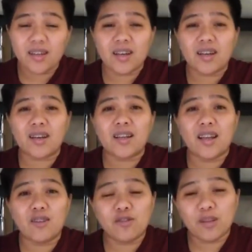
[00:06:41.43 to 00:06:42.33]
uh,
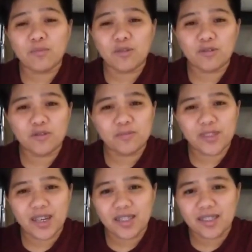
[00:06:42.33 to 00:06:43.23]
lalo na imong YouTube
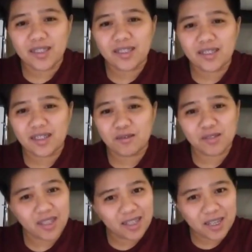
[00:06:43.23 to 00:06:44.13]
channel na
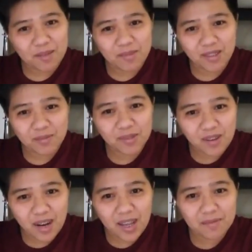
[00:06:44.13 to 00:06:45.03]
unta daghan
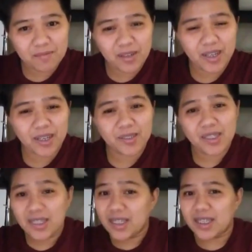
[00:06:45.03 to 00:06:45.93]
mag-subscribe. Uh,
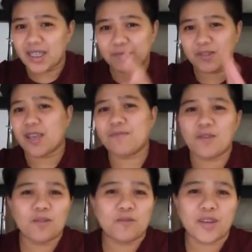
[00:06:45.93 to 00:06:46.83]
keep safe
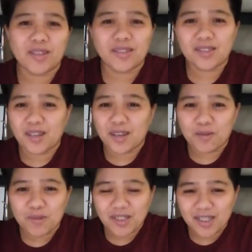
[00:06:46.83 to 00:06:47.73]
always.
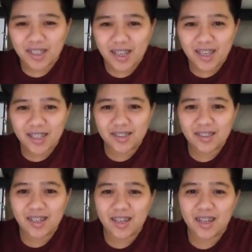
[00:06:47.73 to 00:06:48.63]
Uh, once
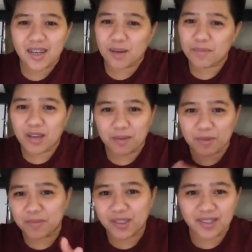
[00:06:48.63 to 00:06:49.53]
again, uh, happy
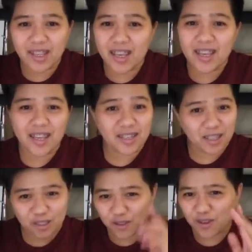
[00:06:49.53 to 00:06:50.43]
happy birthday and
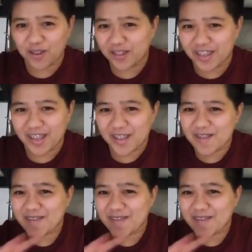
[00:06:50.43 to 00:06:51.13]
enjoy your day.